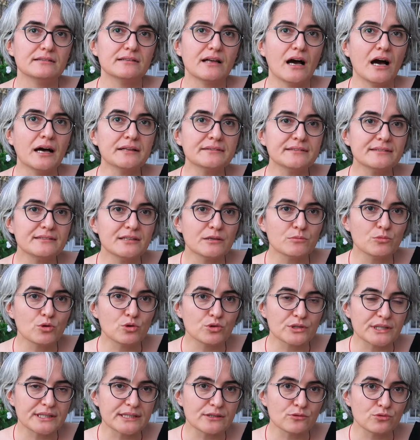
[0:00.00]

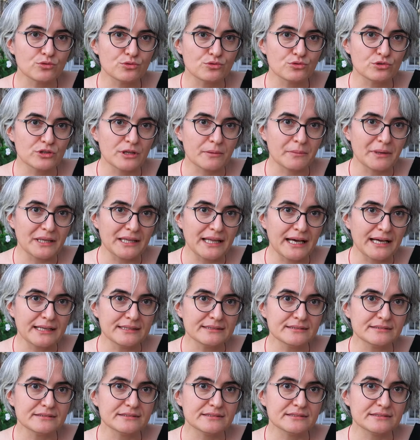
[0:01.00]
antidemokratik uygulamalar
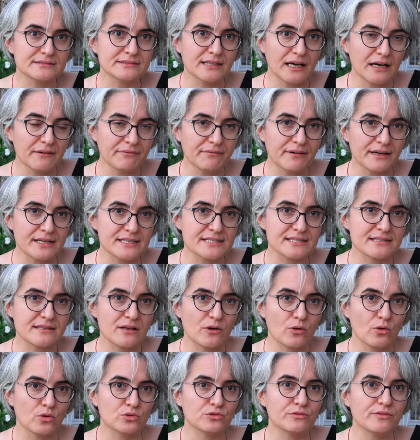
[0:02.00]
daha
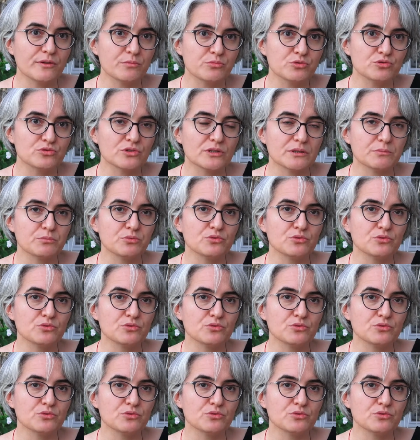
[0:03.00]
fazla oldu ve bunu,